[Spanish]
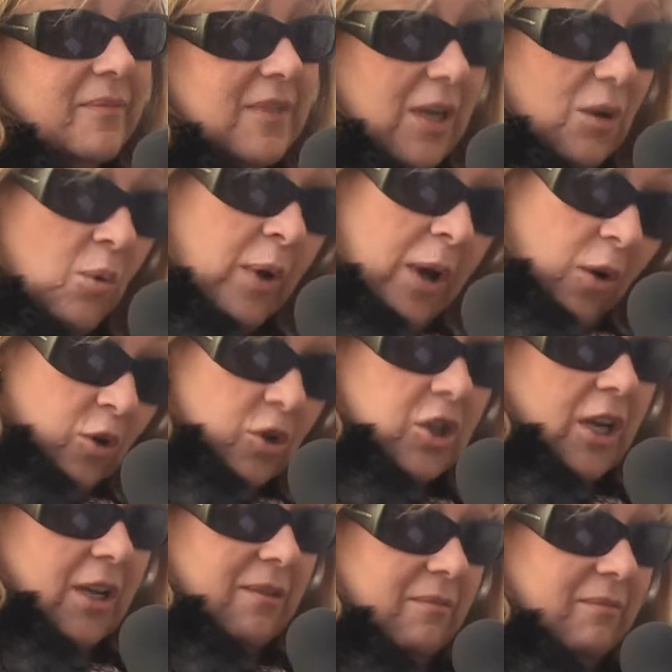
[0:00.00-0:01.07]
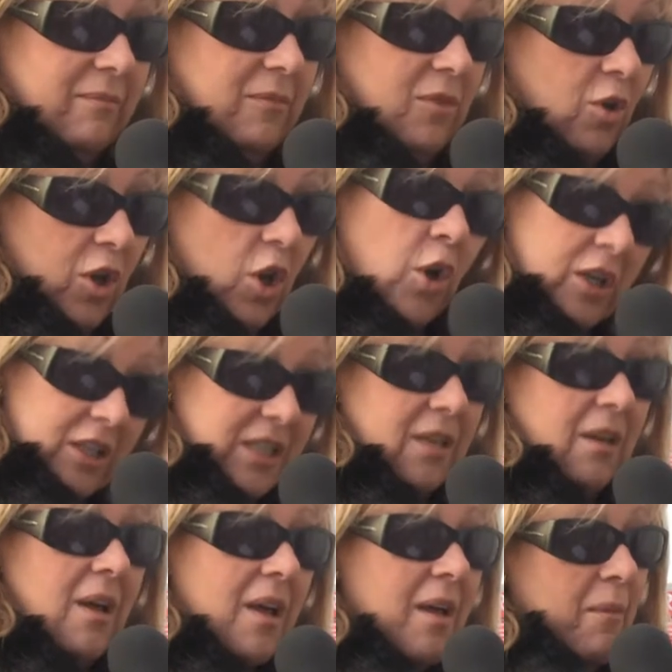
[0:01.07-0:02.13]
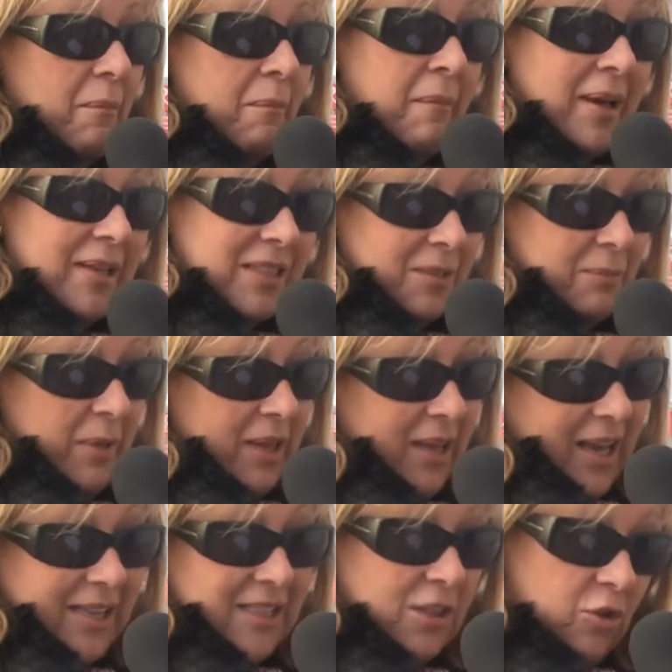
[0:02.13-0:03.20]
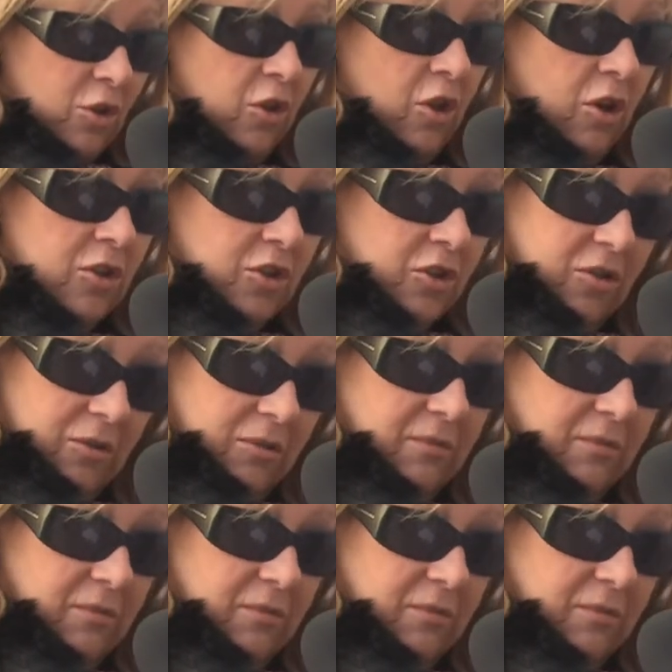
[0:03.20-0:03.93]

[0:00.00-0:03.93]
¿Según qué cosa? Yo creo que sí. Más bien casi todos